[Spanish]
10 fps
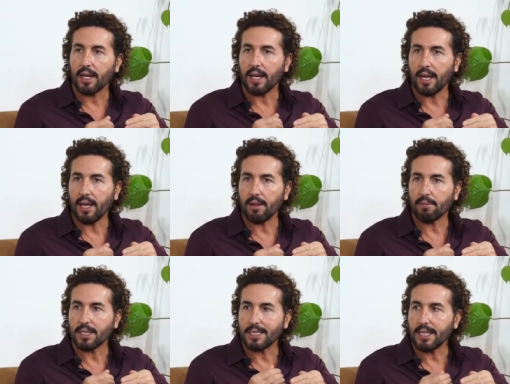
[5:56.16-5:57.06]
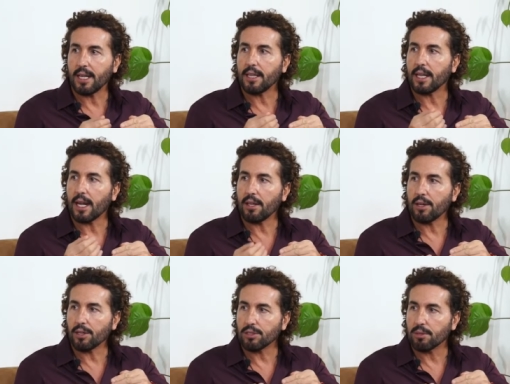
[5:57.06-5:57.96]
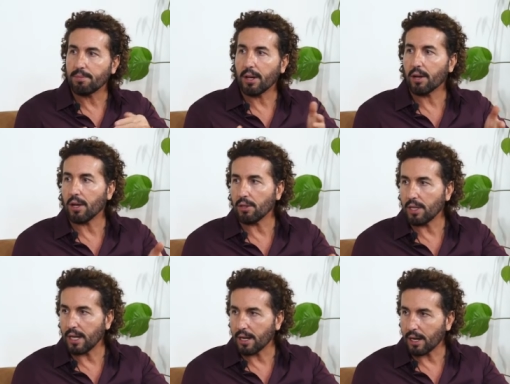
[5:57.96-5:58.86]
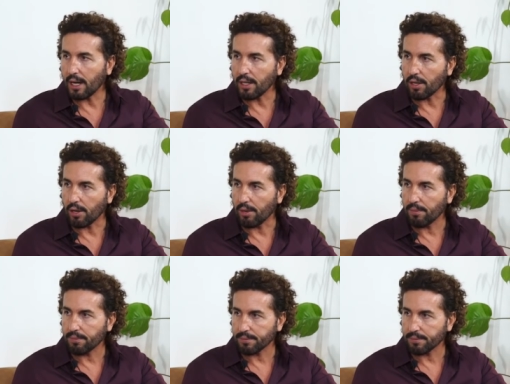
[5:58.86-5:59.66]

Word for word: que sienten a Dios pero que no tienen religión.